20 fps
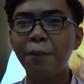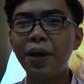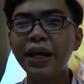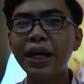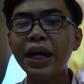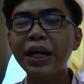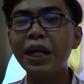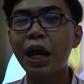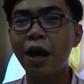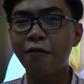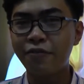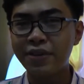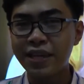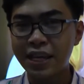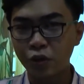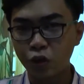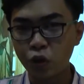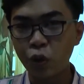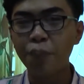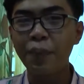mới kết hợp với nhà
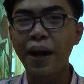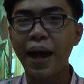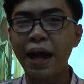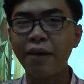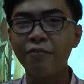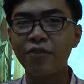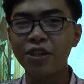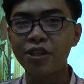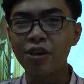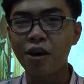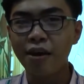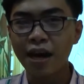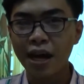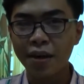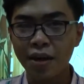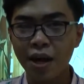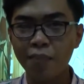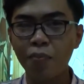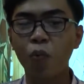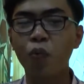xuất bản và cho ra
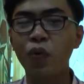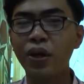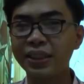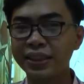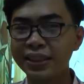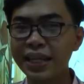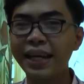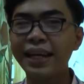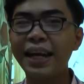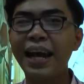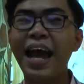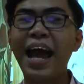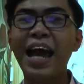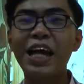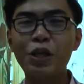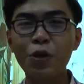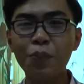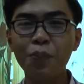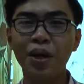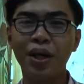đời một quyển sách là hai
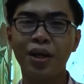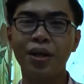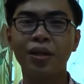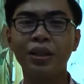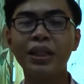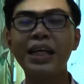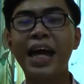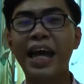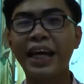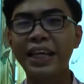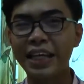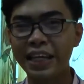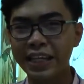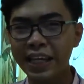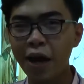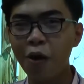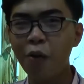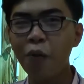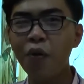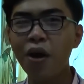chúng mình đừng có hẹn gì
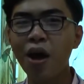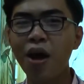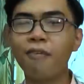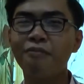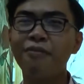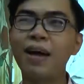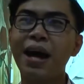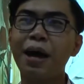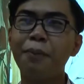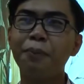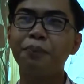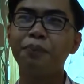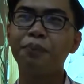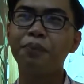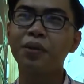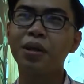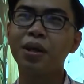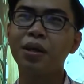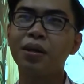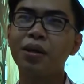nhau và
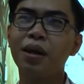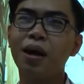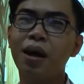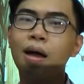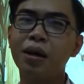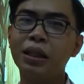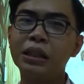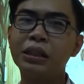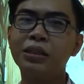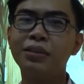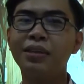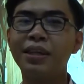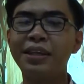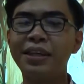à, thường là